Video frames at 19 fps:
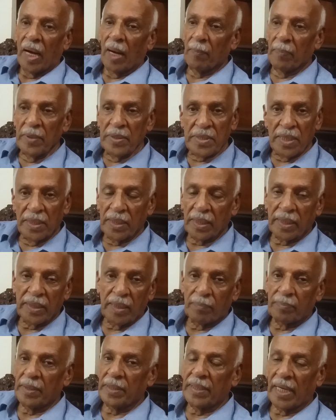अपनी ज़िंदगी
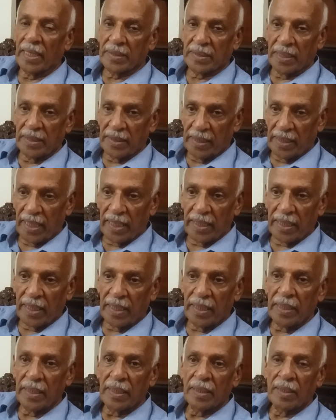अपने ढंग से जी रहे
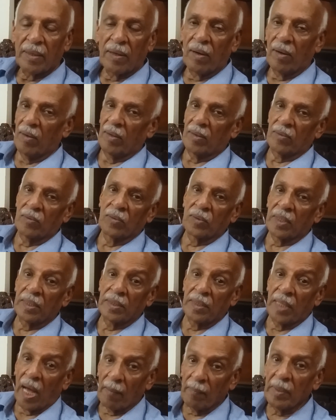हैं और उनके
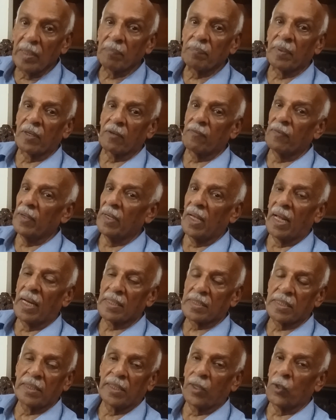दामन पर फिलहाल
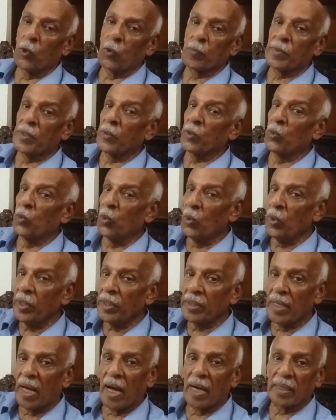सीधे रूप से कोई
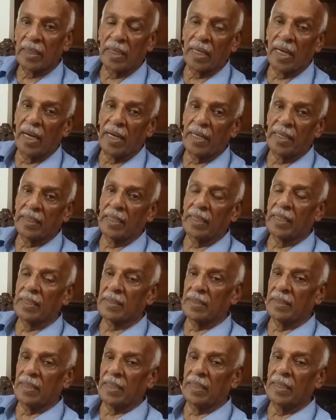दाग लगाने की
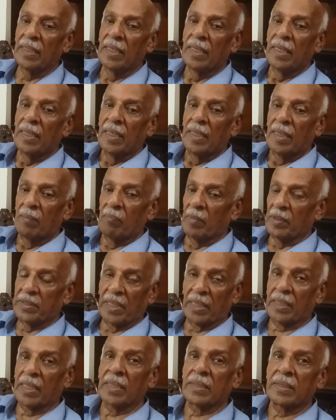किसी ने
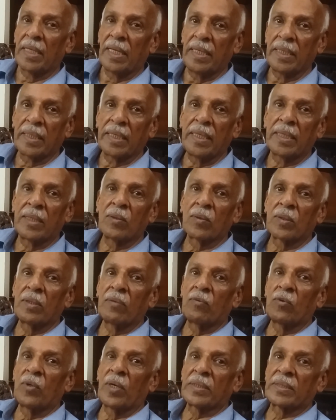मशक्क़त नहीं की क्योंकि
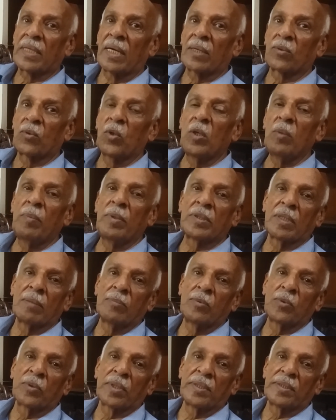वो ऐसा कोई भी
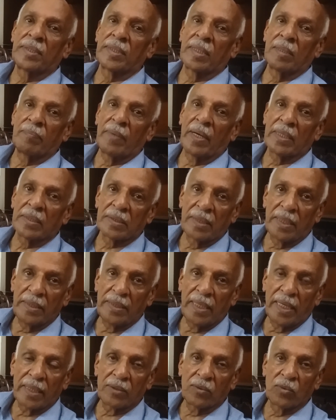सबूत किसी के पास नहीं
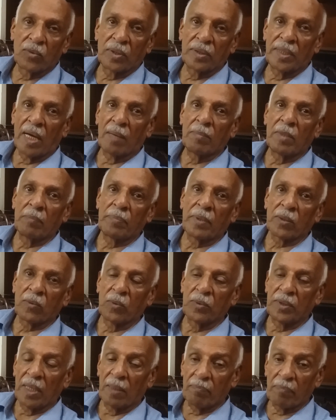है क्योंकि दामन पर
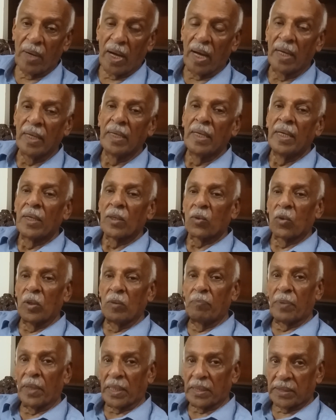कोई धब्बा कोई
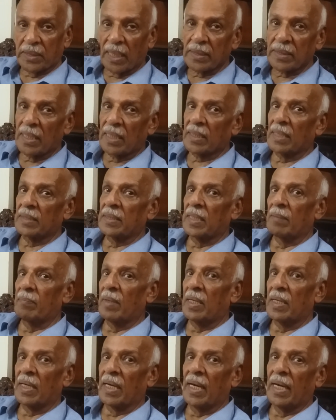भ्रष्टाचार का धब्बा
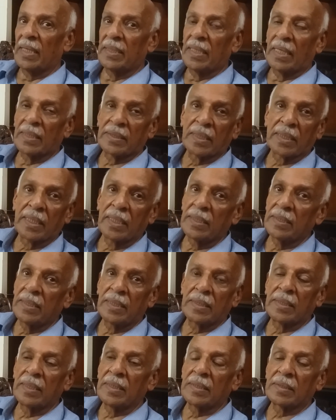लगाया जा सके
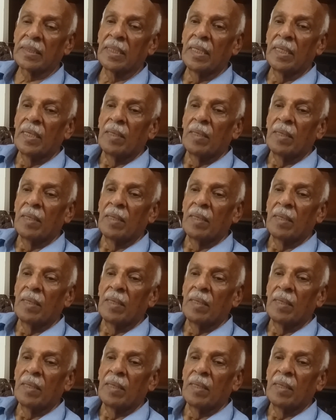ये चीज़